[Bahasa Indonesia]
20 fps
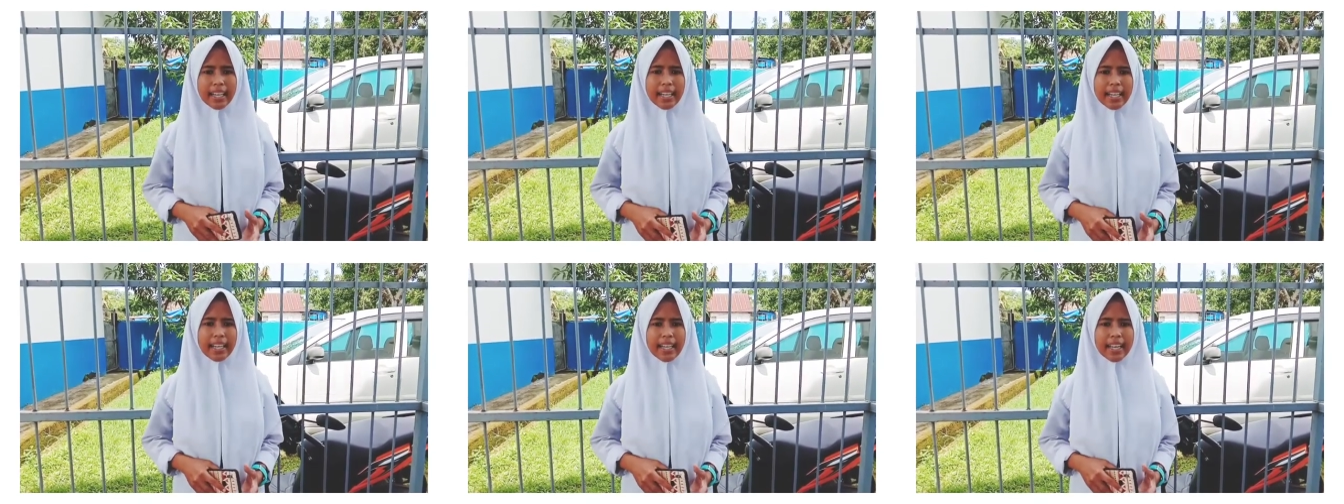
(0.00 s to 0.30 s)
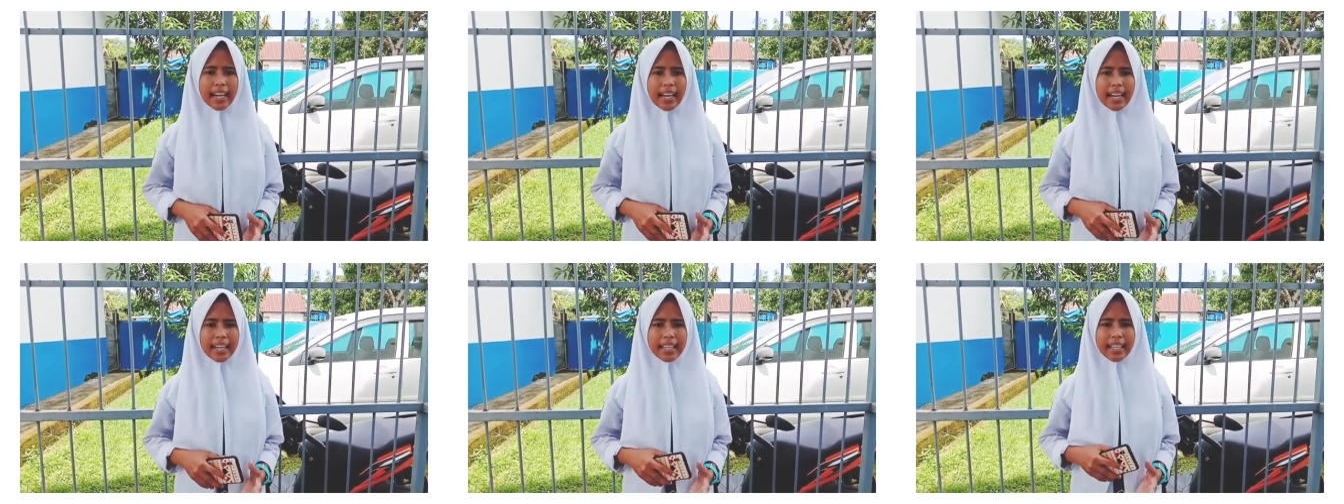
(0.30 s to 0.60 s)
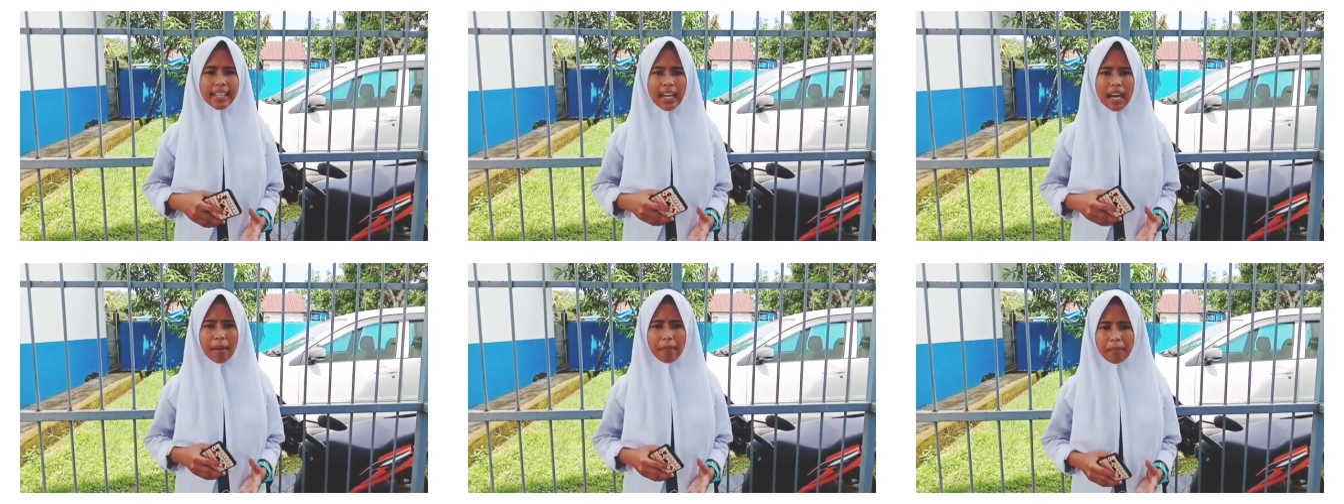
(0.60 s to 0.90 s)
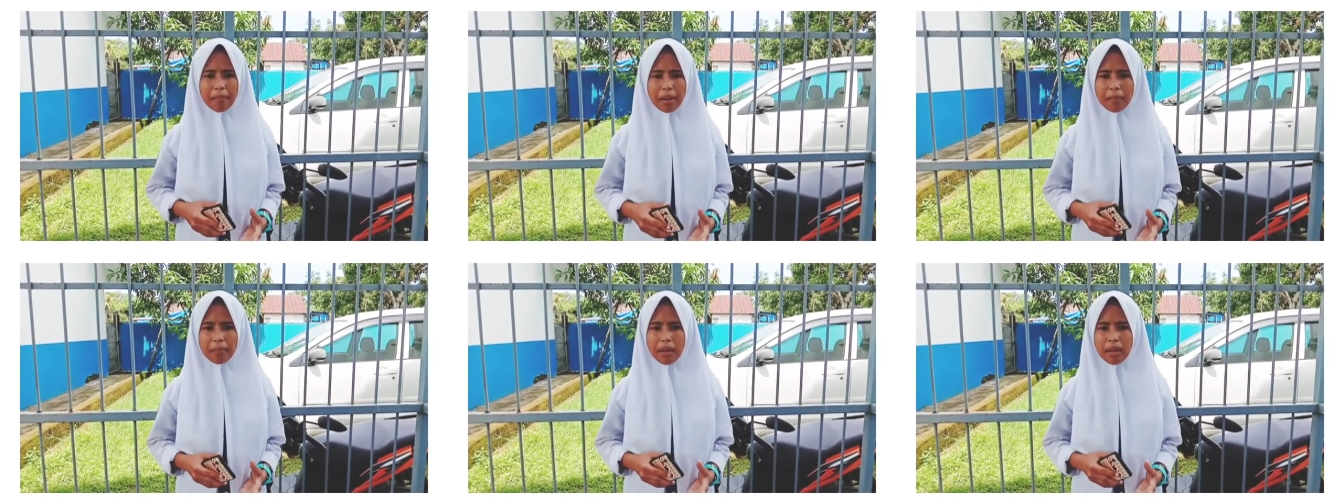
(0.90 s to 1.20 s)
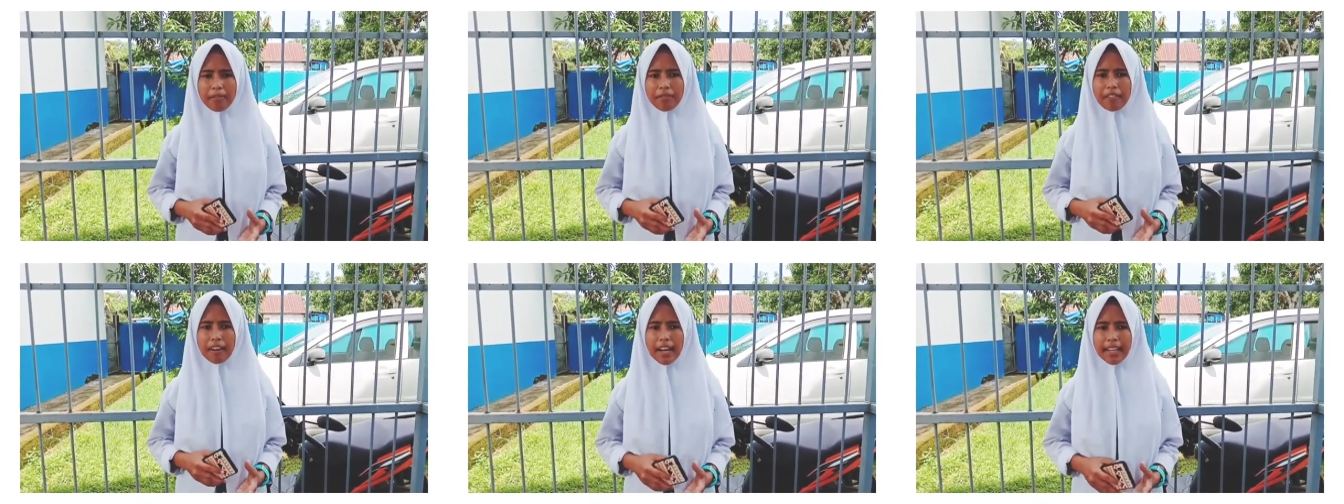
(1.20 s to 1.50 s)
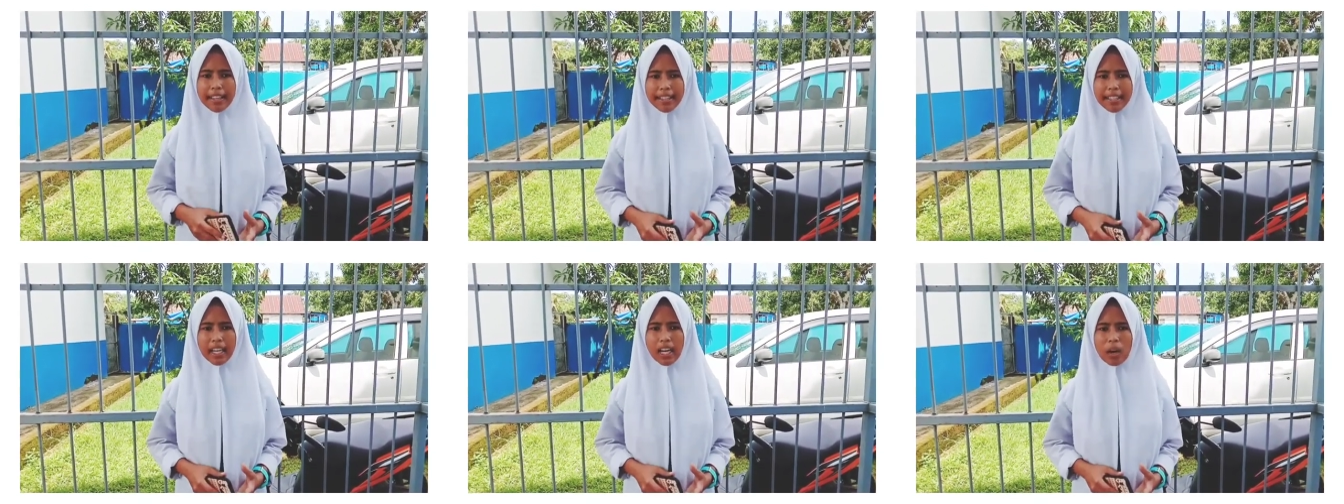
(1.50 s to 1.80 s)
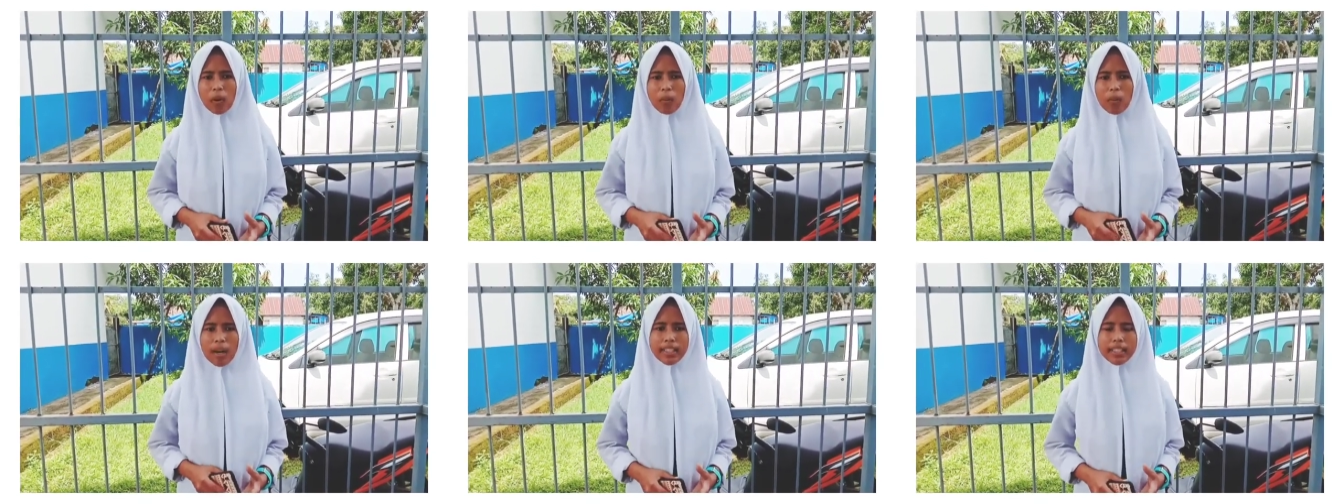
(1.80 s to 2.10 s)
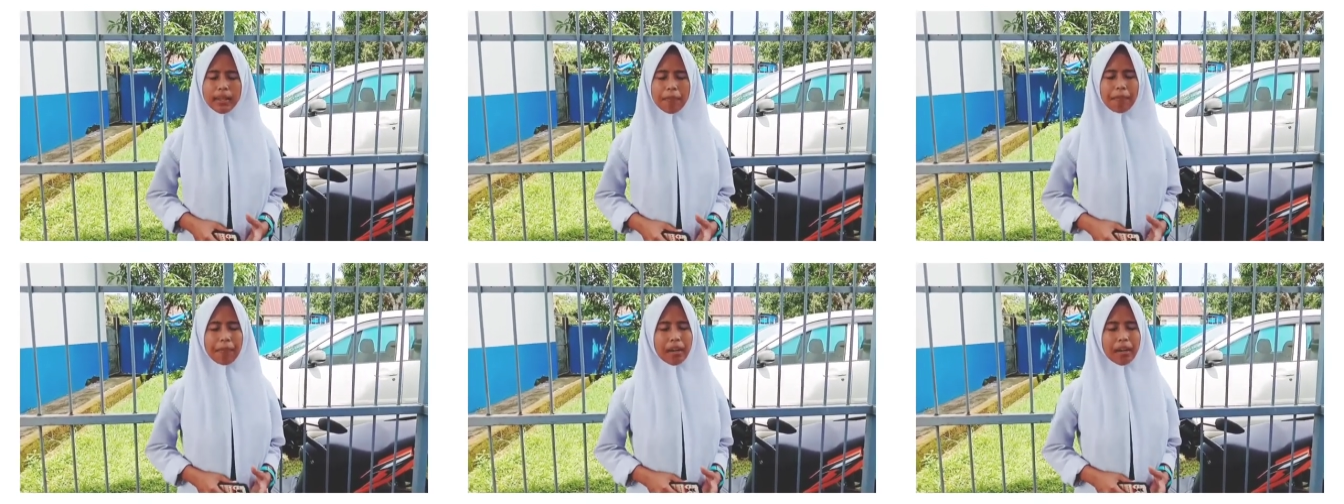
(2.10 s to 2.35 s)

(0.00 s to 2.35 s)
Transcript: dengan diambil manfaatnya wajib